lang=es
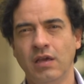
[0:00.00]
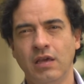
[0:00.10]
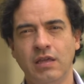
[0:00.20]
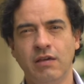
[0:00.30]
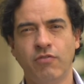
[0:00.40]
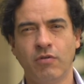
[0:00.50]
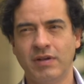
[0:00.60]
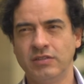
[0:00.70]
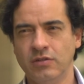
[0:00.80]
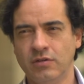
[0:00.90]
y de
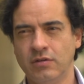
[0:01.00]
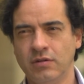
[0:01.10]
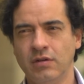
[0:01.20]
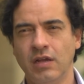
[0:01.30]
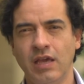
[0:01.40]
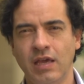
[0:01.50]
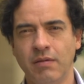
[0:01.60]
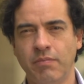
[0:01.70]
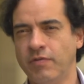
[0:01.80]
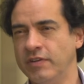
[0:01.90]
formación eh,
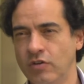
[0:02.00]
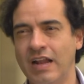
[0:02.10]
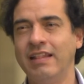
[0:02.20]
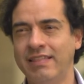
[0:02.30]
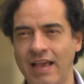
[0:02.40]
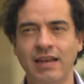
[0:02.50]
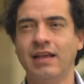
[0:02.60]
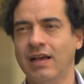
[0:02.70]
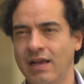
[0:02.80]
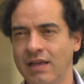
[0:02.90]
profesional,
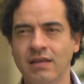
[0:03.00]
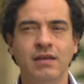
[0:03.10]
técnica,